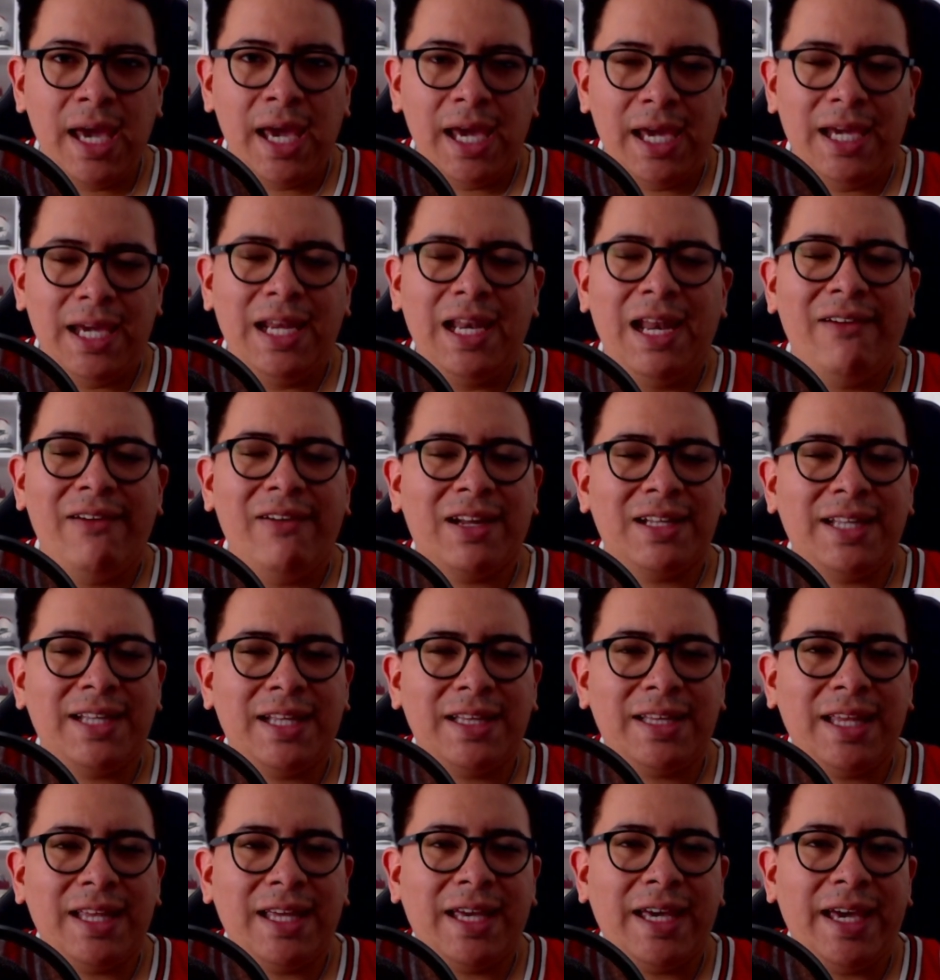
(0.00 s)
y la verdad
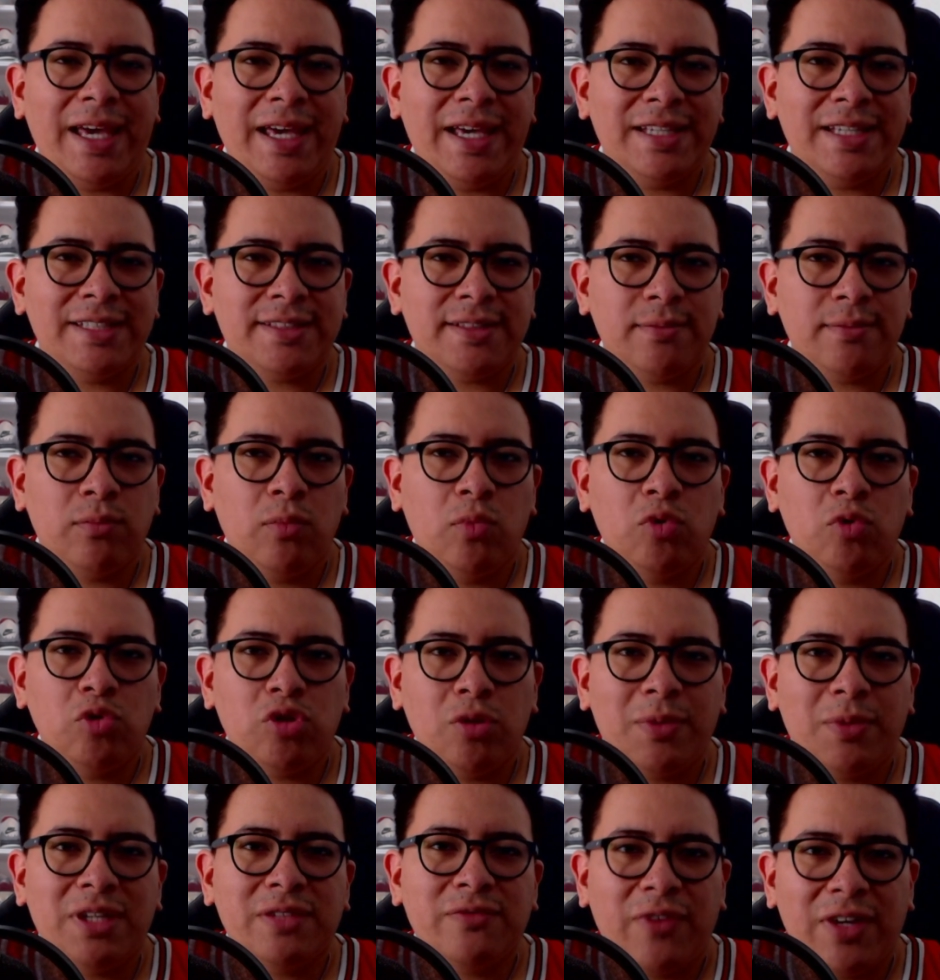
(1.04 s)
de que es mucho
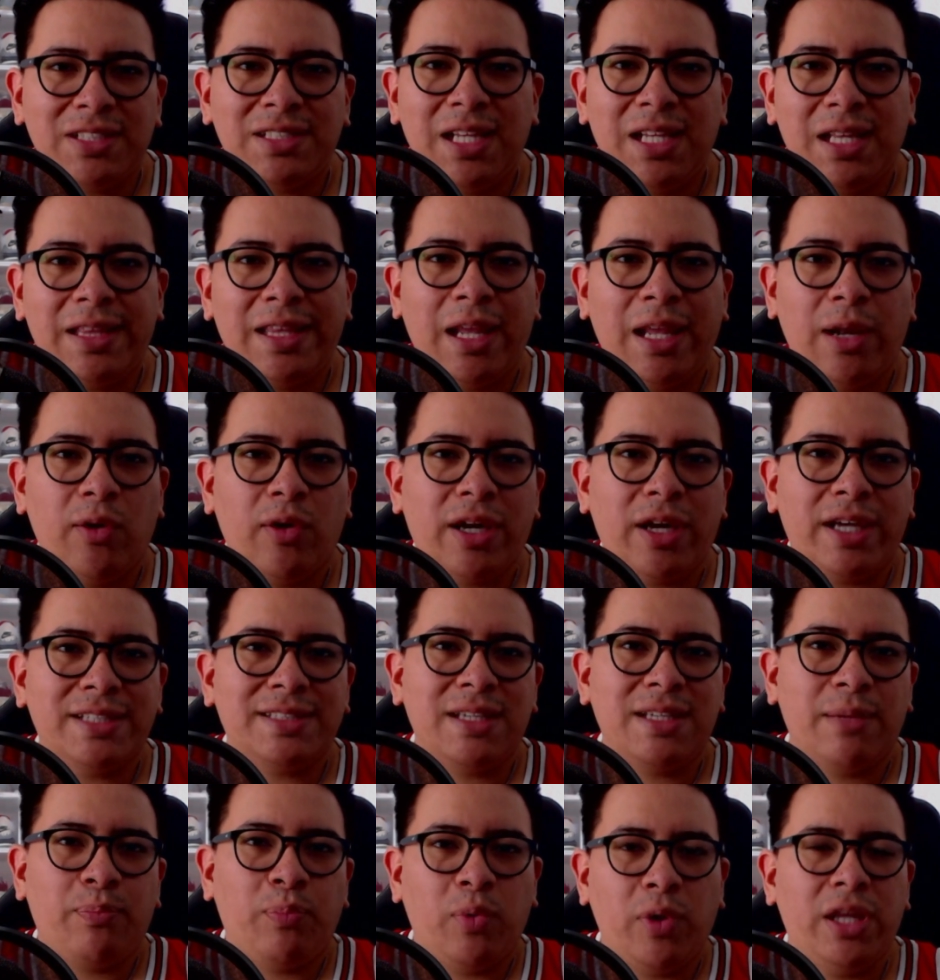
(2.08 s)
más fácil de lo que
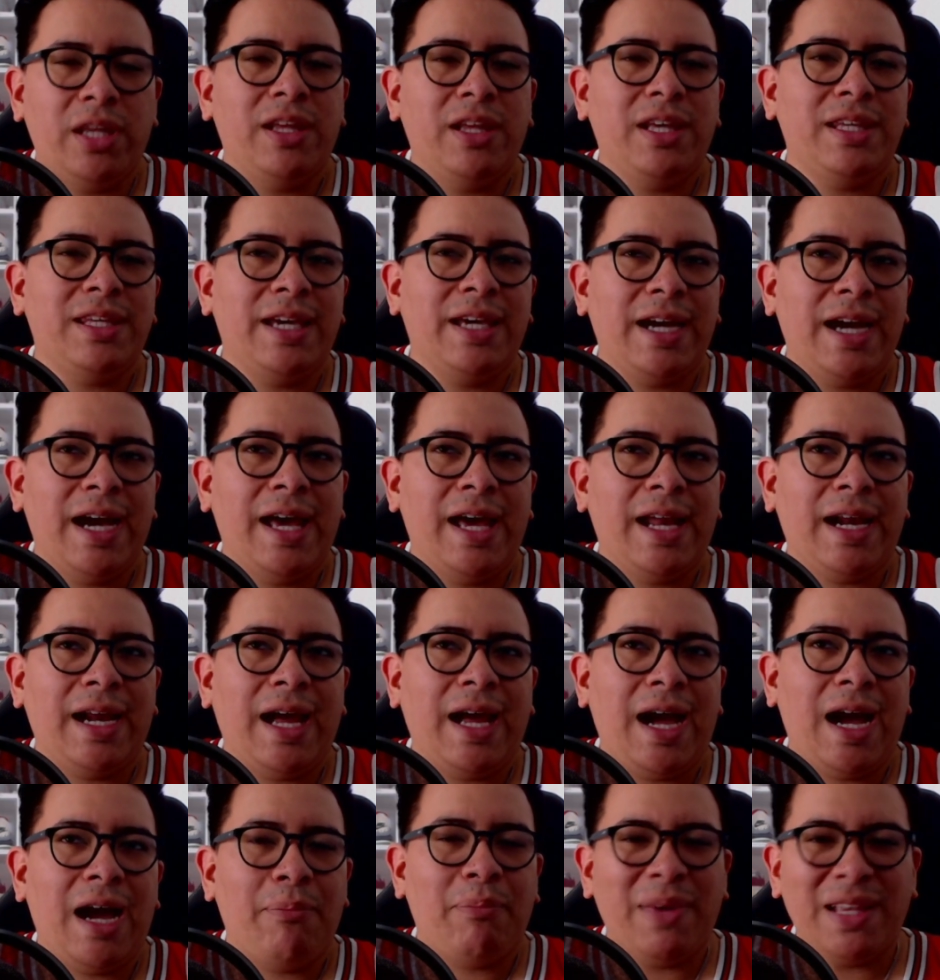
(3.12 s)
se puede llegar
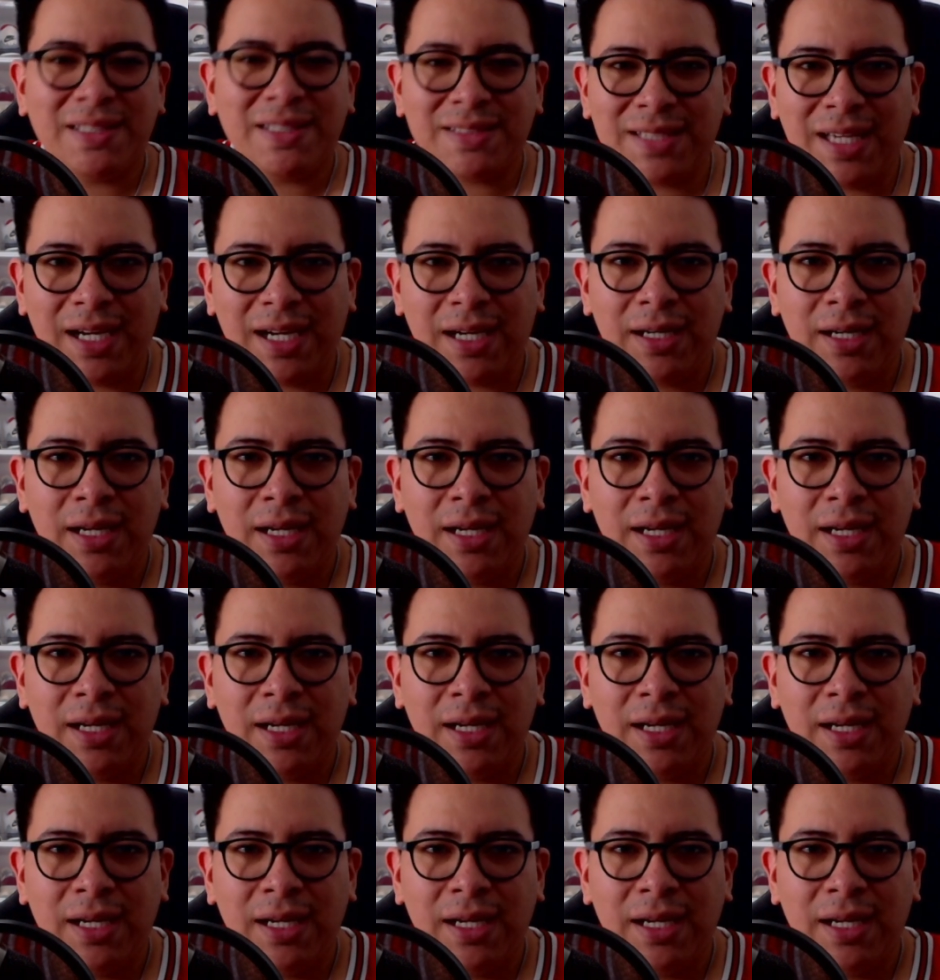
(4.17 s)
a pensar.